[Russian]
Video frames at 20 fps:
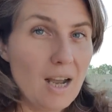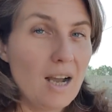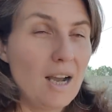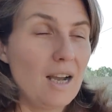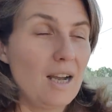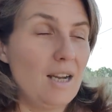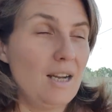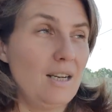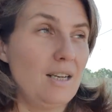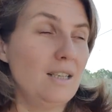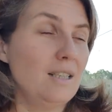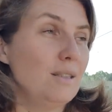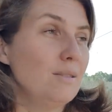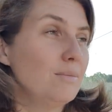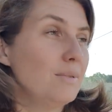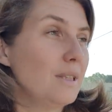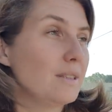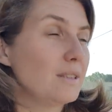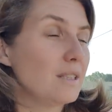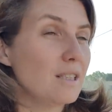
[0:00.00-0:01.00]
Э,
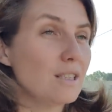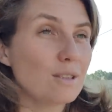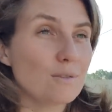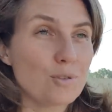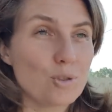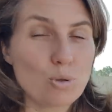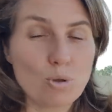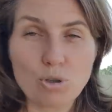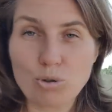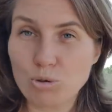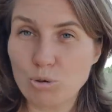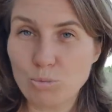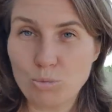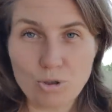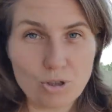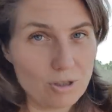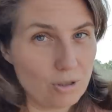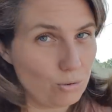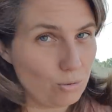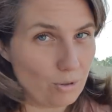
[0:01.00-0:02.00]
открыто все, что
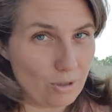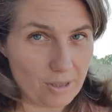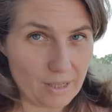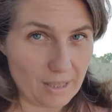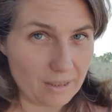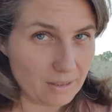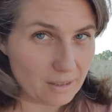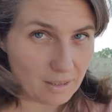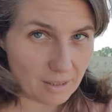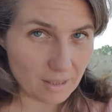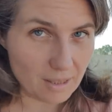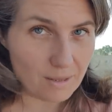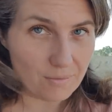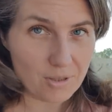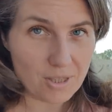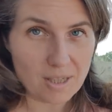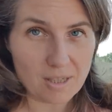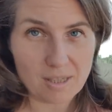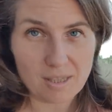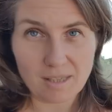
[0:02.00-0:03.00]
можно только открыть.
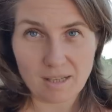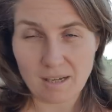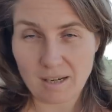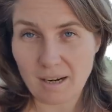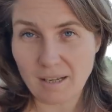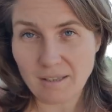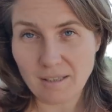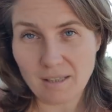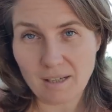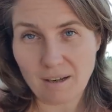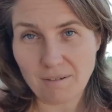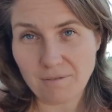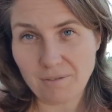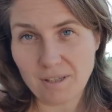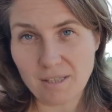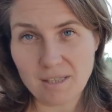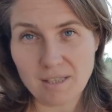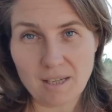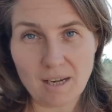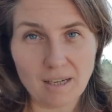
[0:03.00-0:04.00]
Все рестораны,
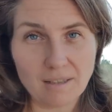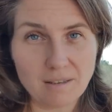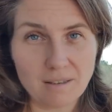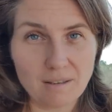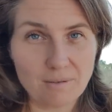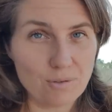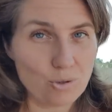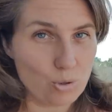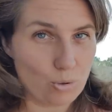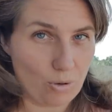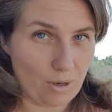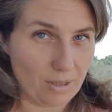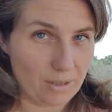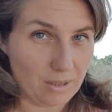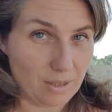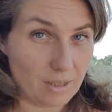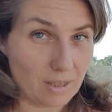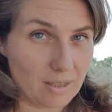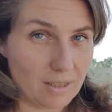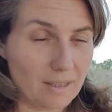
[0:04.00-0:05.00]
кафе, театры, все
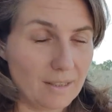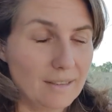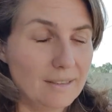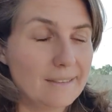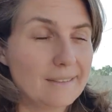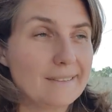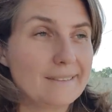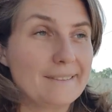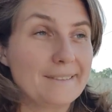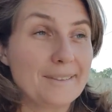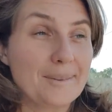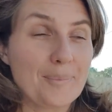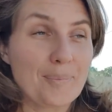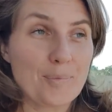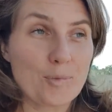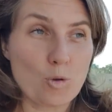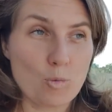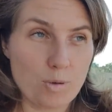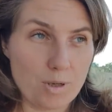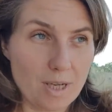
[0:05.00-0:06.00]
открыто
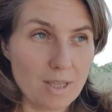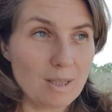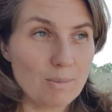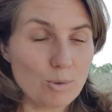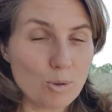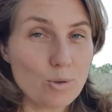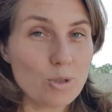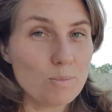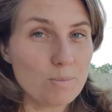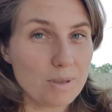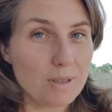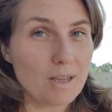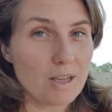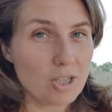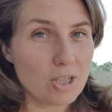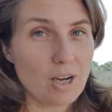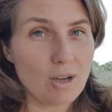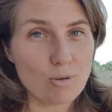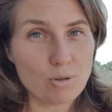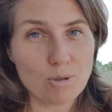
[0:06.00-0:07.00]
но при этом люди
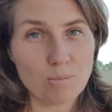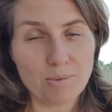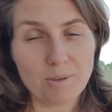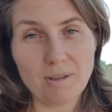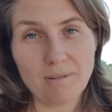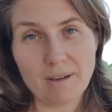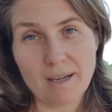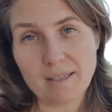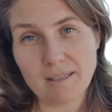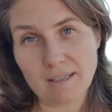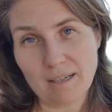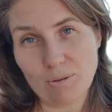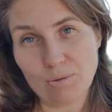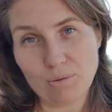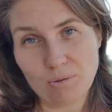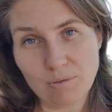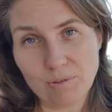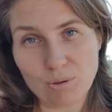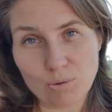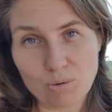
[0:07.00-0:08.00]
продолжают заболевать
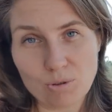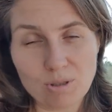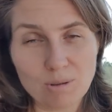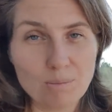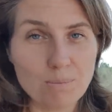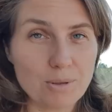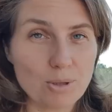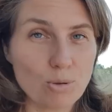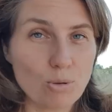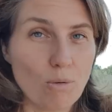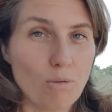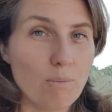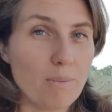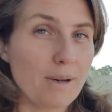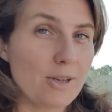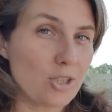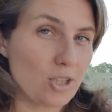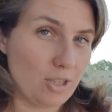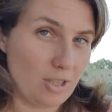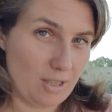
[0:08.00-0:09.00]
коронавирусом, при том в
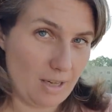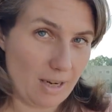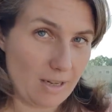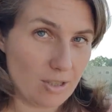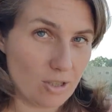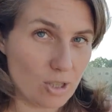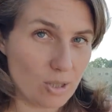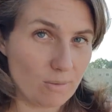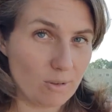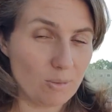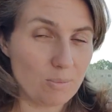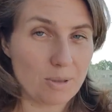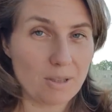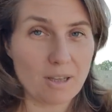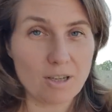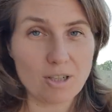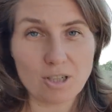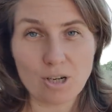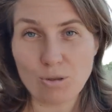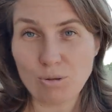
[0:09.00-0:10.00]
больших количествах,
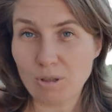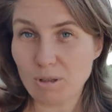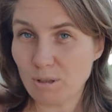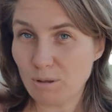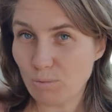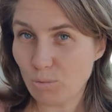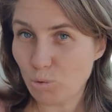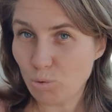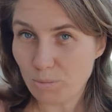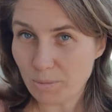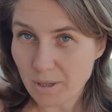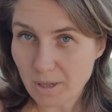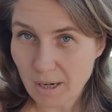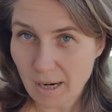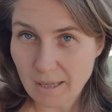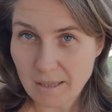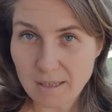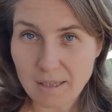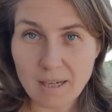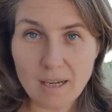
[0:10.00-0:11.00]
продолжают от него
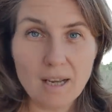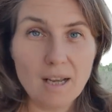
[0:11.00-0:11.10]
умирать.